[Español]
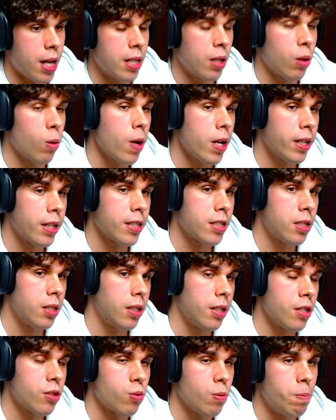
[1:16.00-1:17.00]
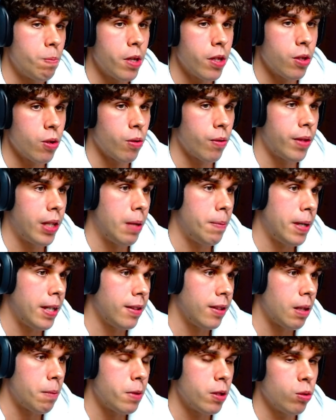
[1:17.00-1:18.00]
Al igual que si tienes un vídeo de
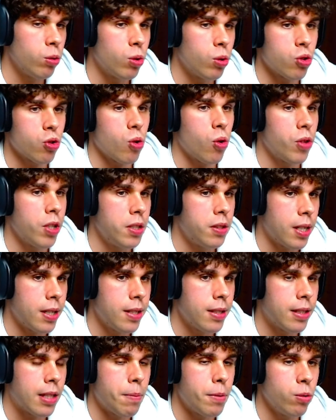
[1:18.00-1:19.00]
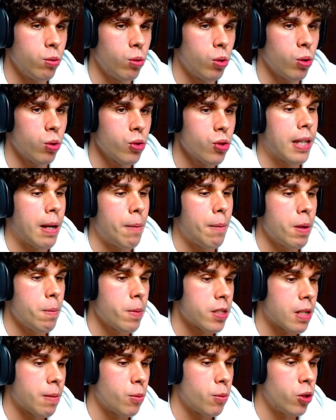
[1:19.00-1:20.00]
20 minutos o de 30 minutos, también
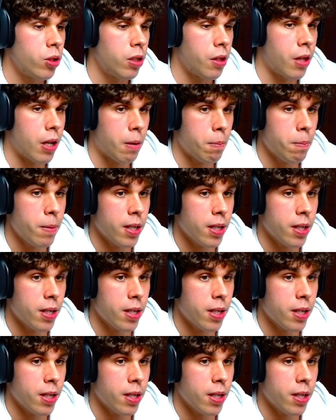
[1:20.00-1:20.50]
vas a monetizar